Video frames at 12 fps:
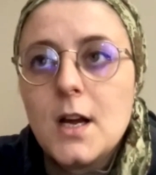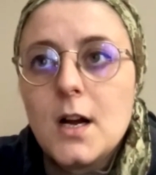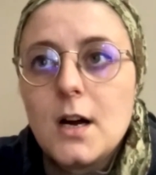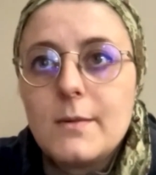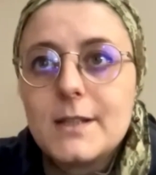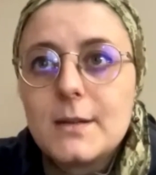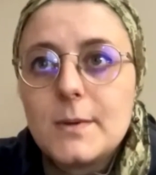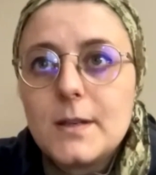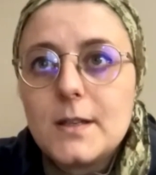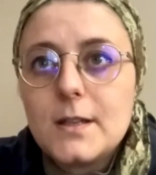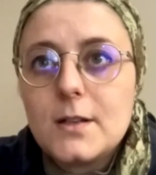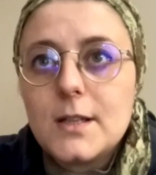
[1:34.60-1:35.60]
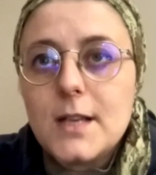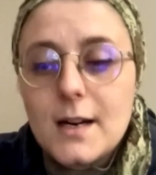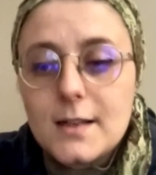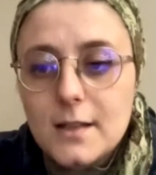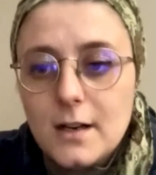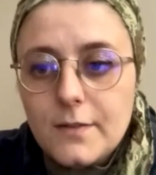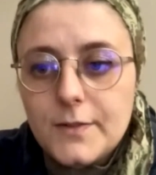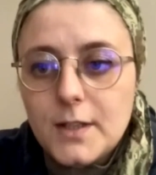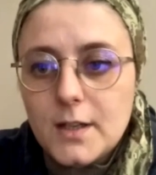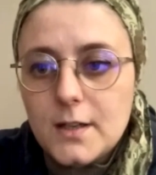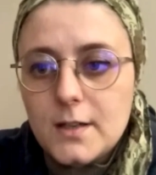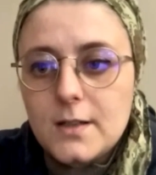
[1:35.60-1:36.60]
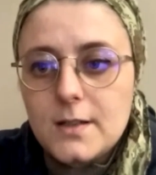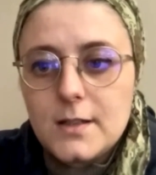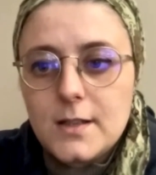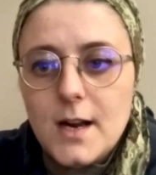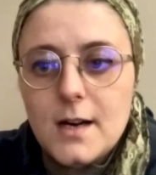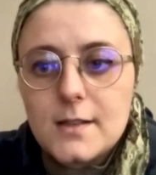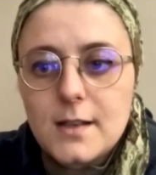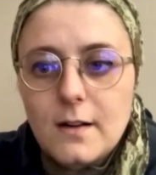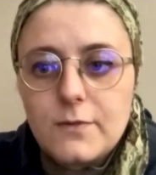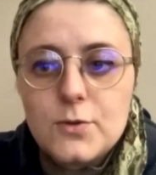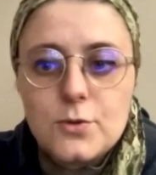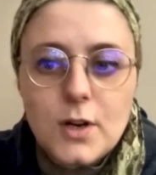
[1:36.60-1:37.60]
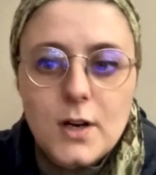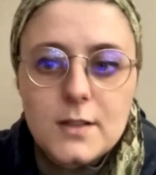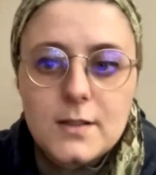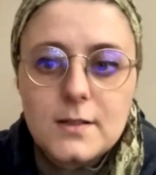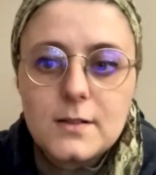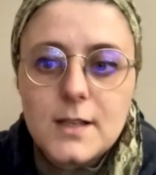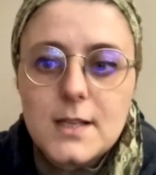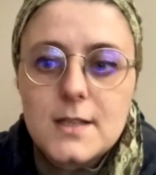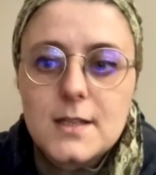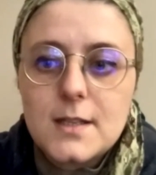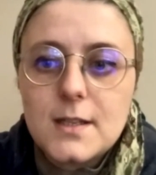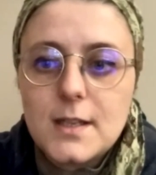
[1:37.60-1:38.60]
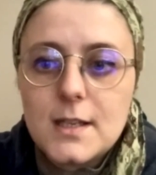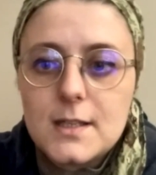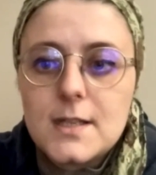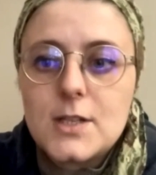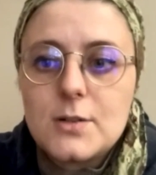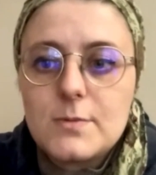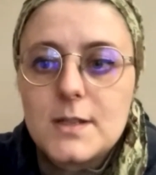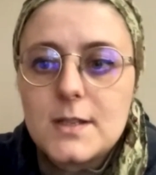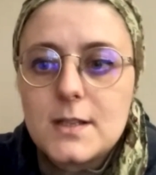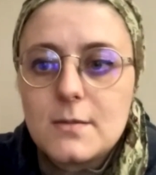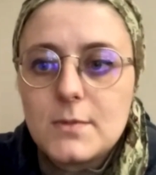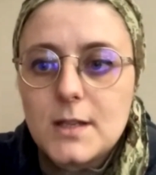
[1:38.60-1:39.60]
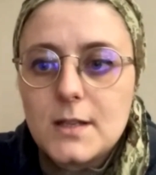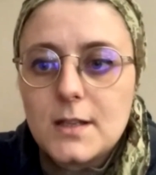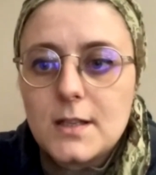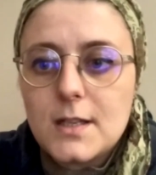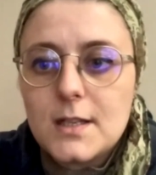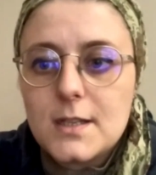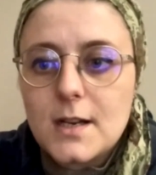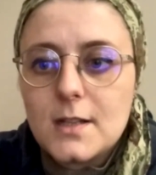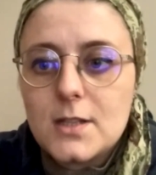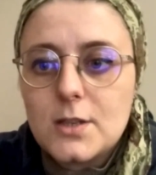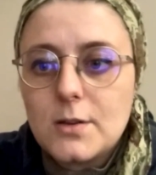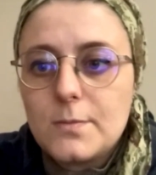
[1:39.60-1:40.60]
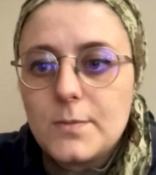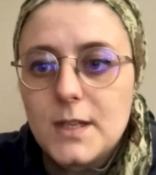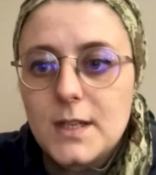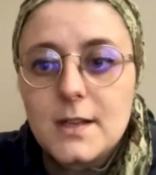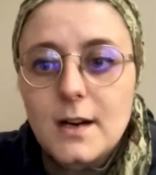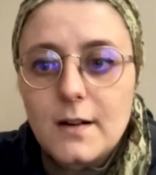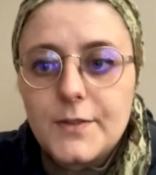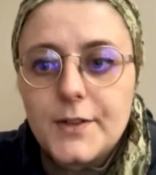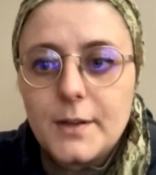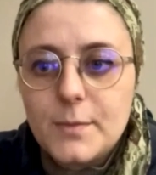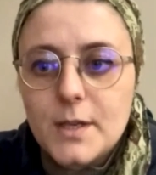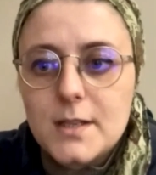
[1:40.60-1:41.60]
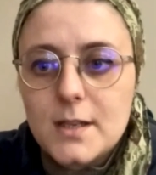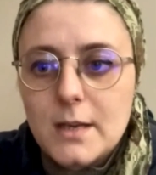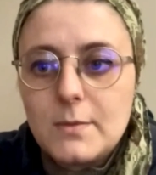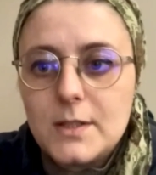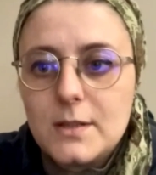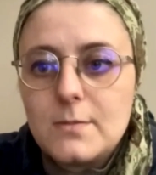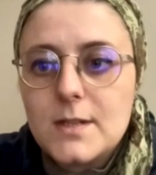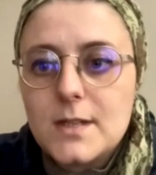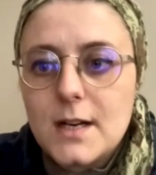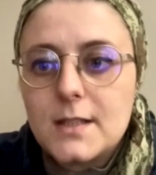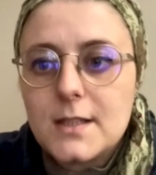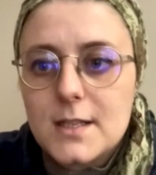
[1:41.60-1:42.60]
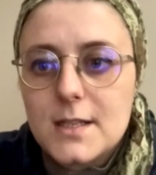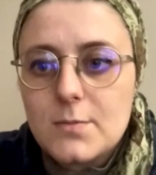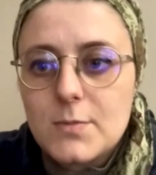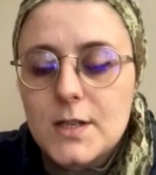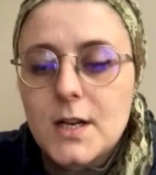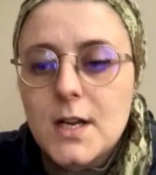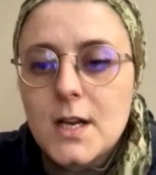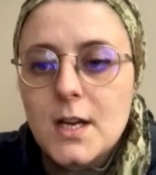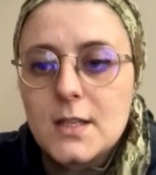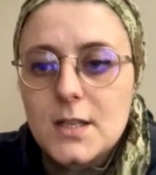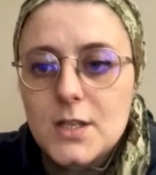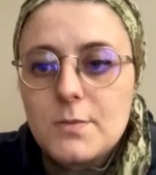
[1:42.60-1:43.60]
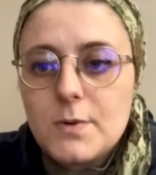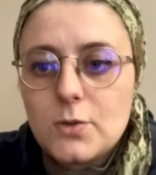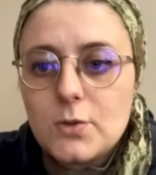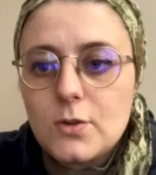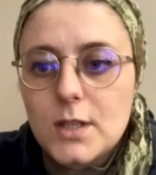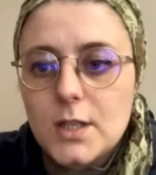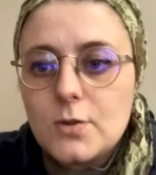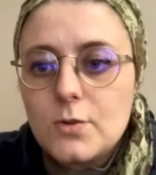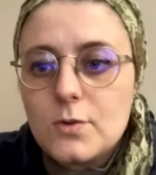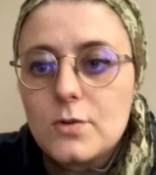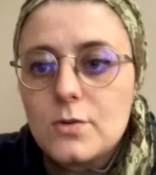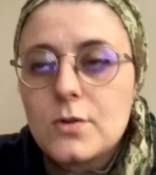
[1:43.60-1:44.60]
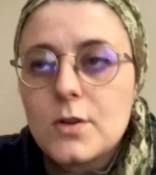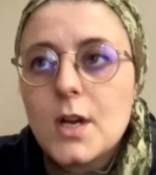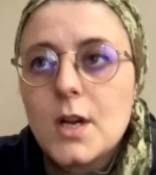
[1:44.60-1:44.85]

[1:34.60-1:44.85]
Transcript: Ama tabii diğer taraf da diğer taraf çünkü artık ne yazık ki yeni seçim sistemi nedeniyle sadece iki taraftan bahsedebildiğimiz neredeyse bir seçime doğru gidiyoruz.